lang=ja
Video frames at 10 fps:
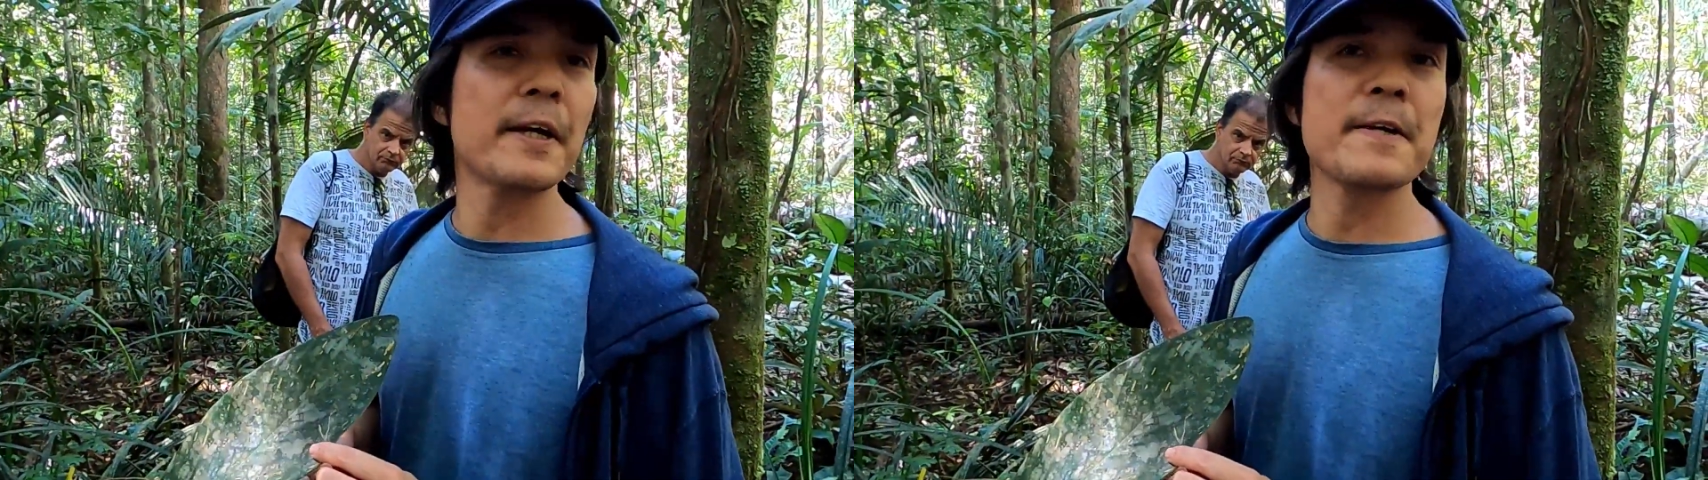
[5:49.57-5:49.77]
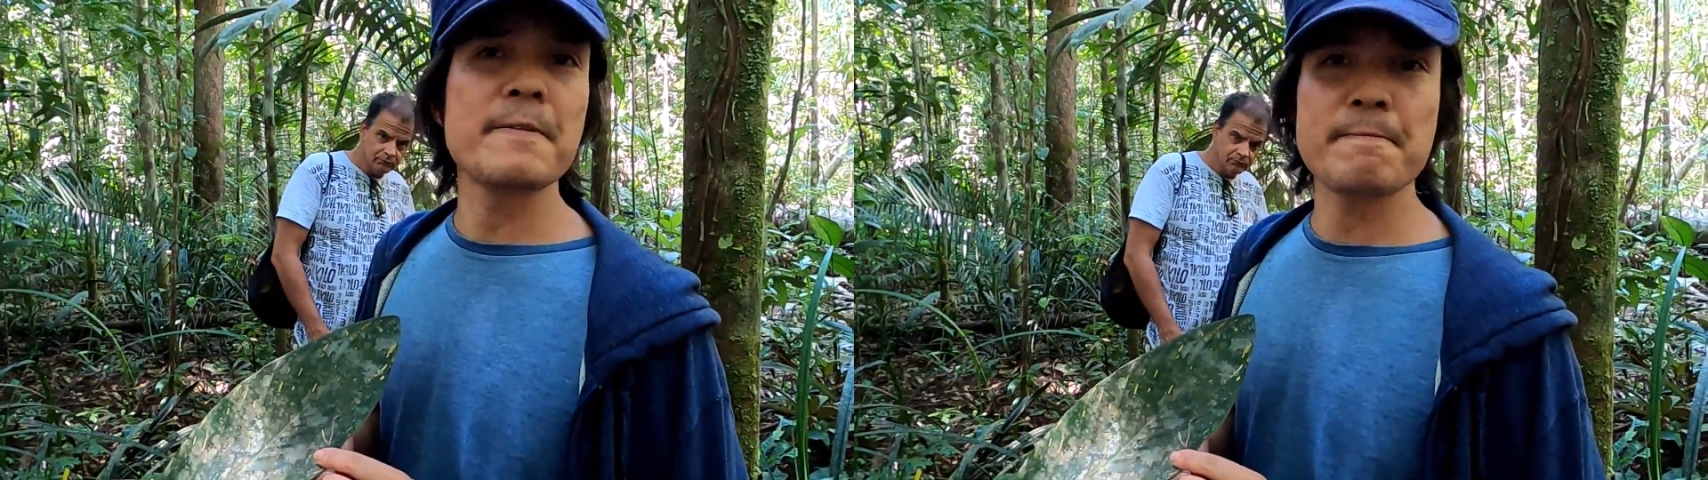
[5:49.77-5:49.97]

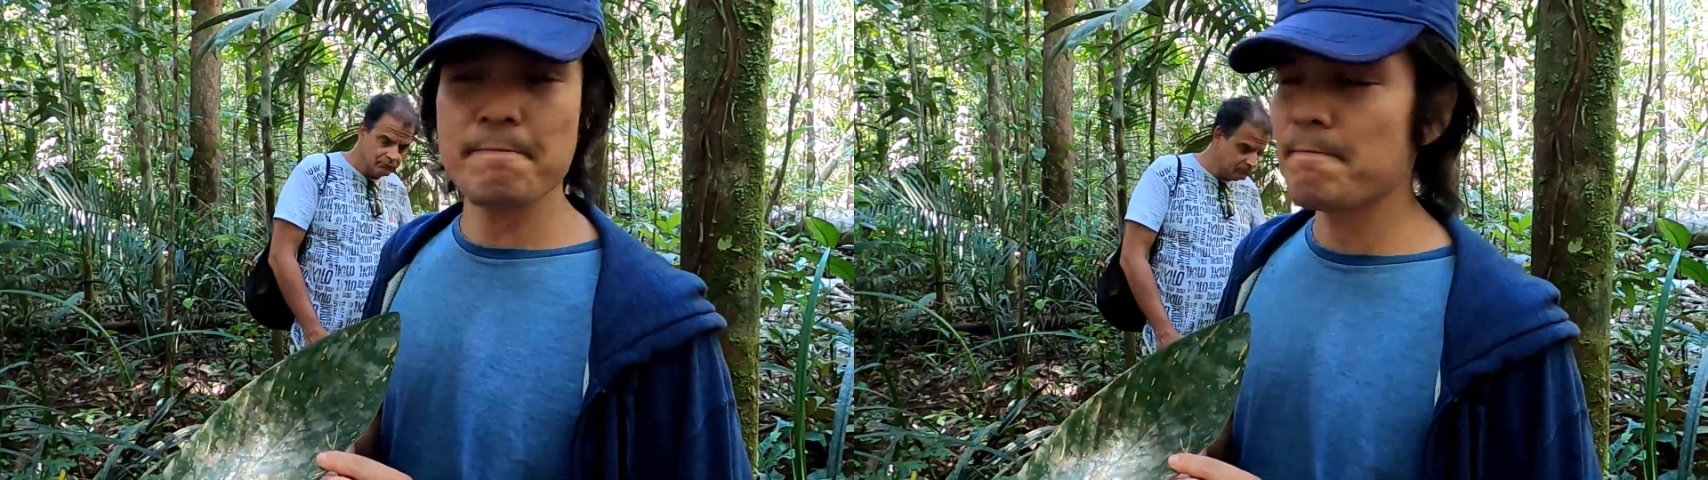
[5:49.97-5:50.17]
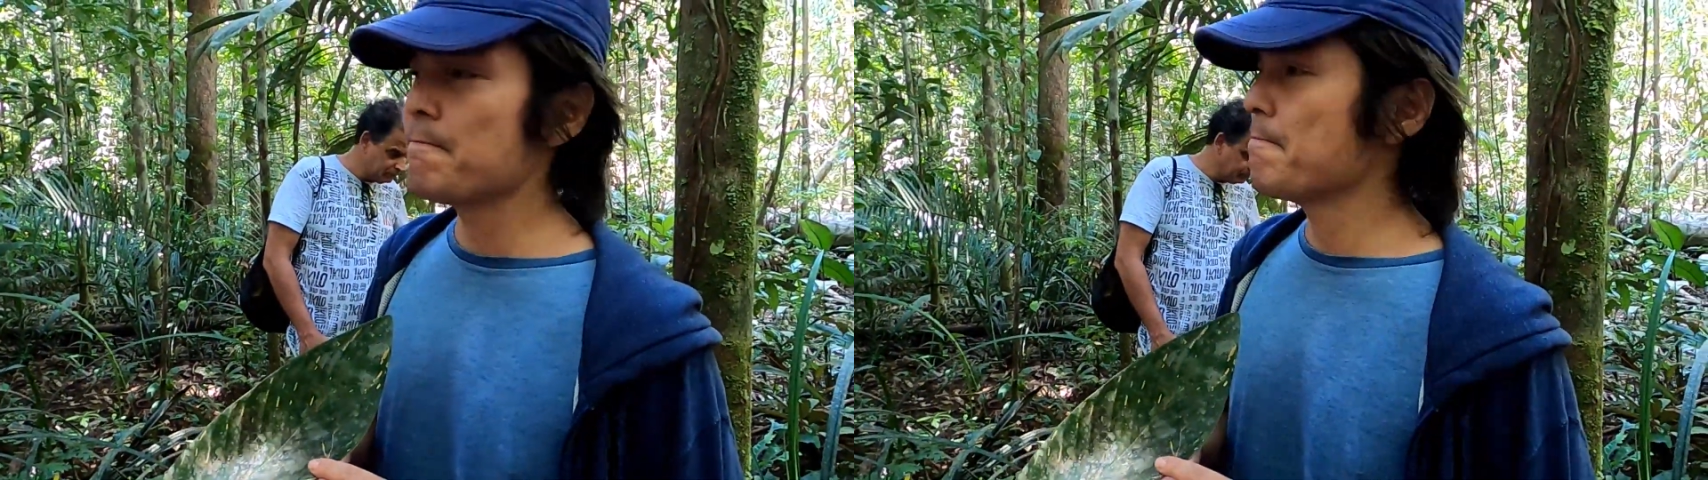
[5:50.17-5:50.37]
そうで
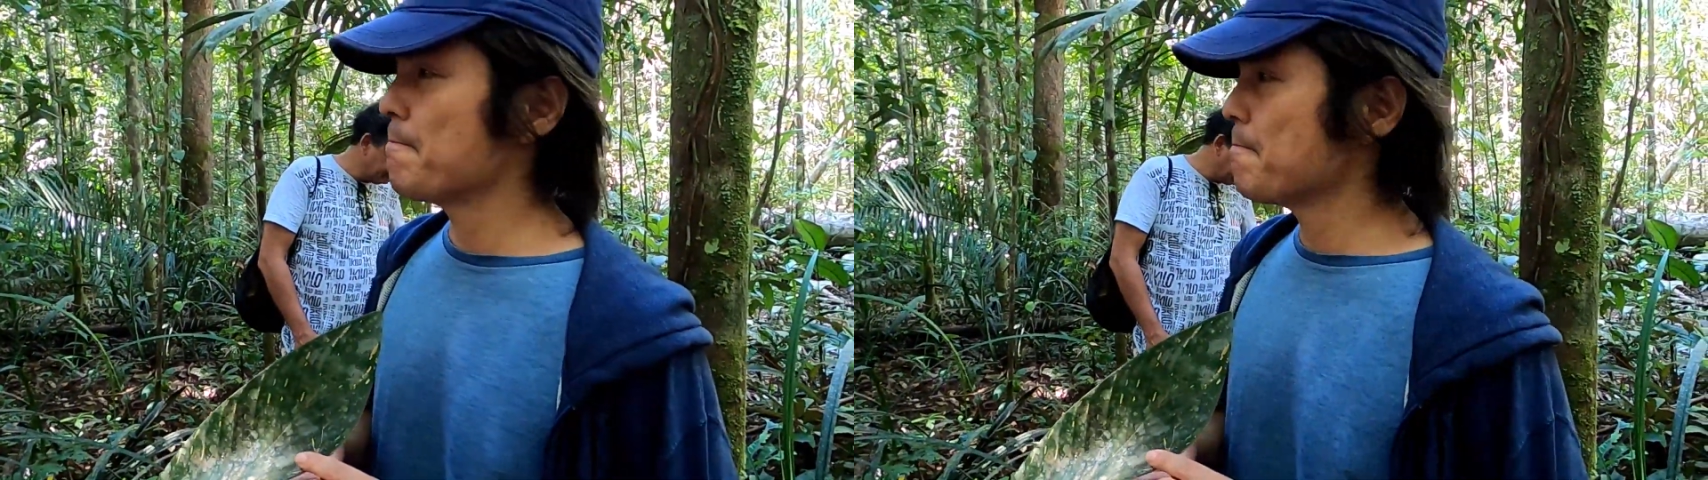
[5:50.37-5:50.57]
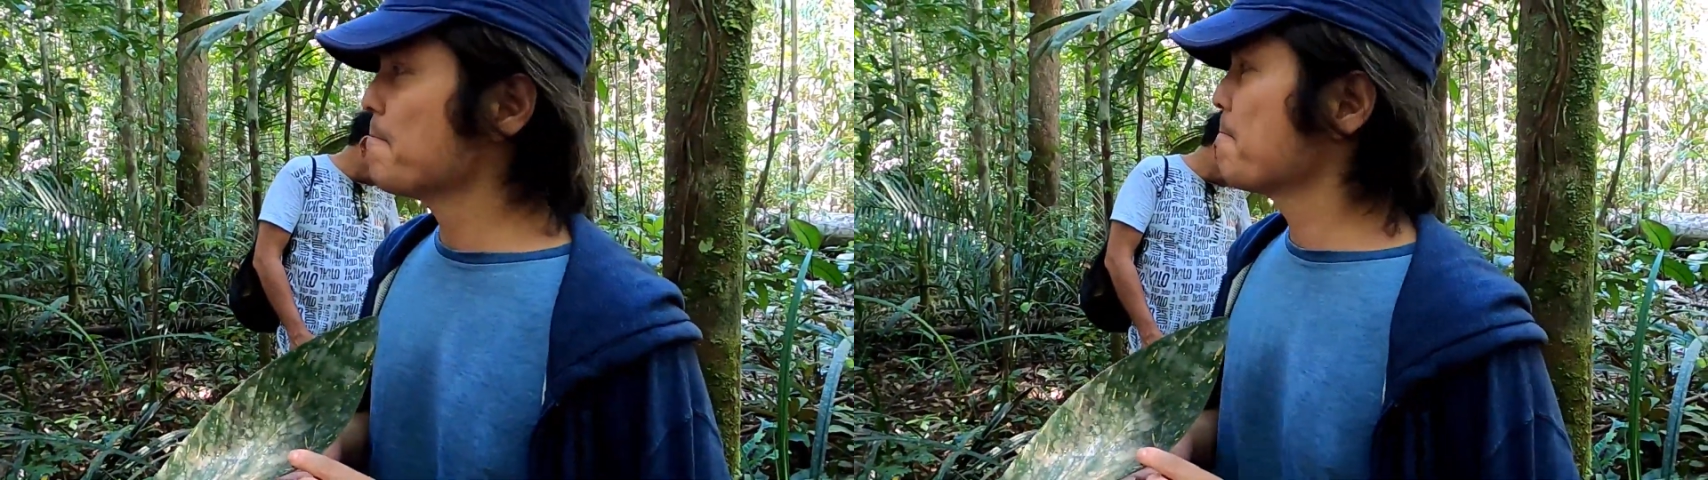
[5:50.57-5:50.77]
すね、う
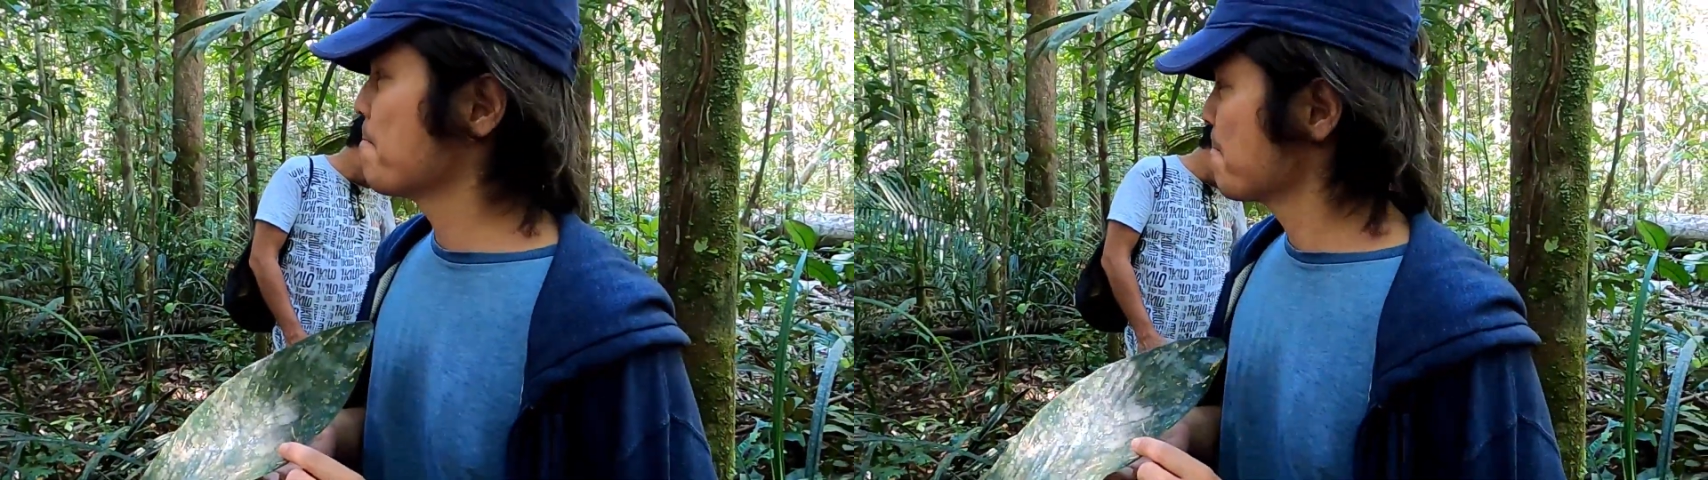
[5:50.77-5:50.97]
ん